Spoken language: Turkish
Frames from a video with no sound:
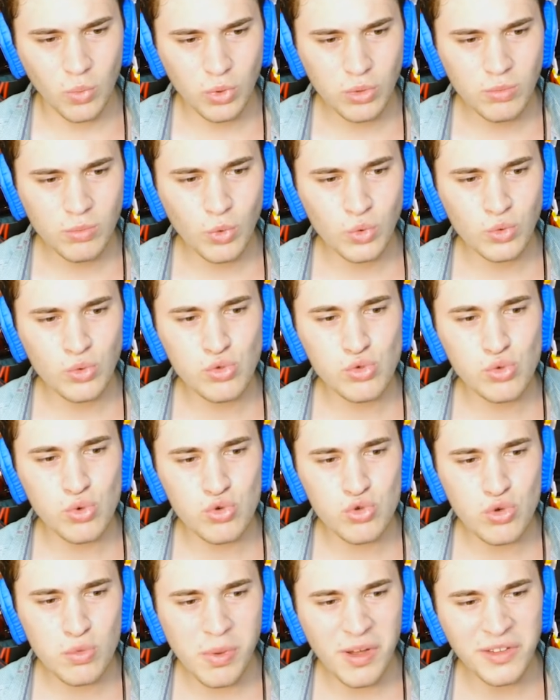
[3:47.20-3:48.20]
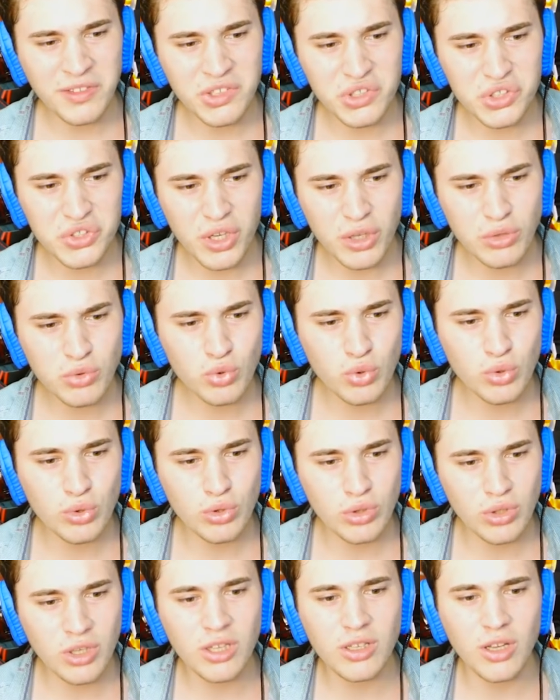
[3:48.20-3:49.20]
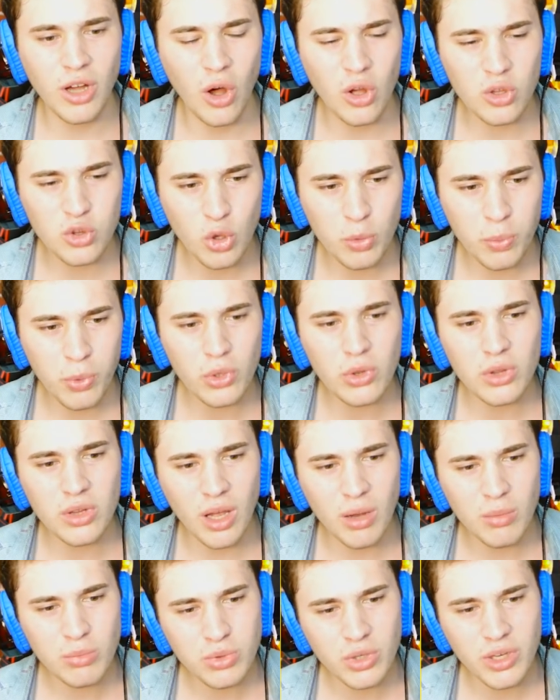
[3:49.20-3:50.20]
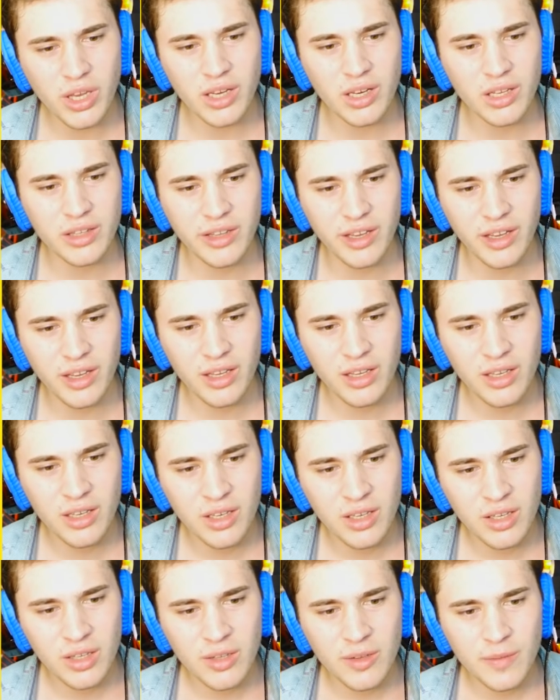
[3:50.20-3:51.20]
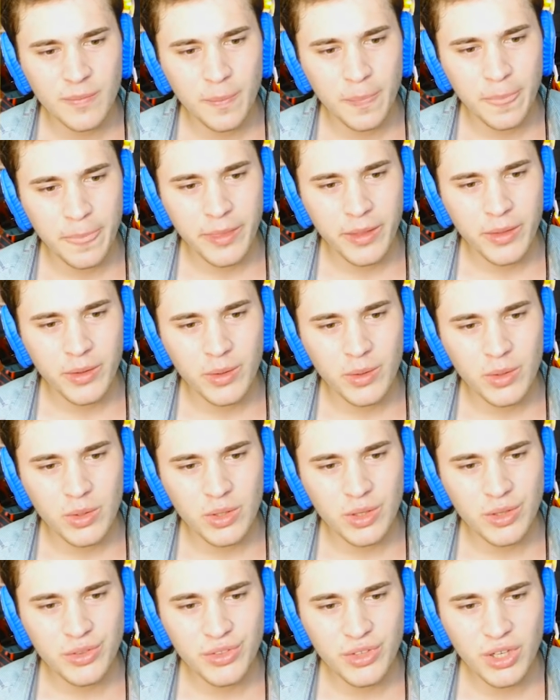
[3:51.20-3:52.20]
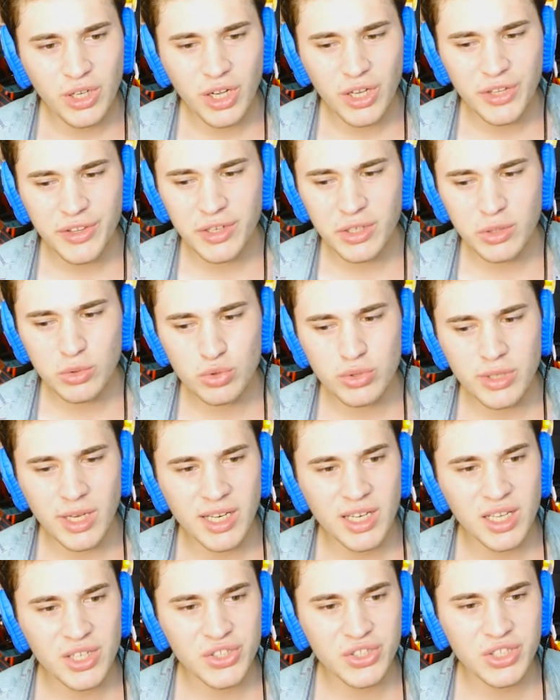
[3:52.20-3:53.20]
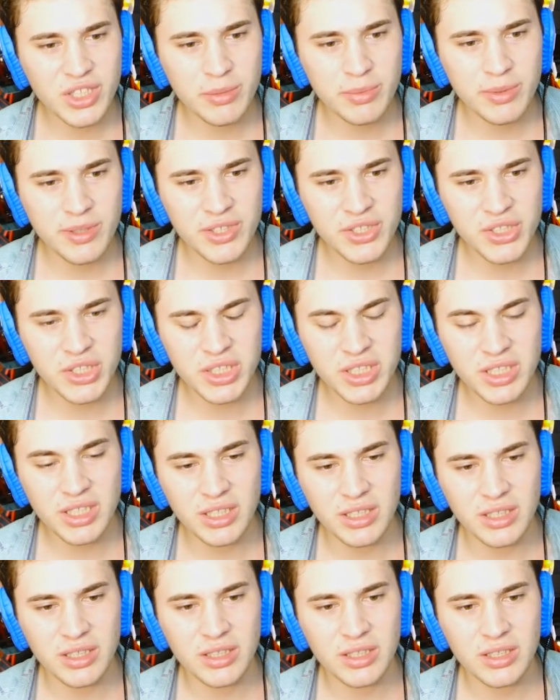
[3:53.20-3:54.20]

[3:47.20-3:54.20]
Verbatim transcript: Oğlum onu sosa bandırsan ne olur lan? Ahtapot lan bu gene de ne kadar güzelleştirebilirsin ki?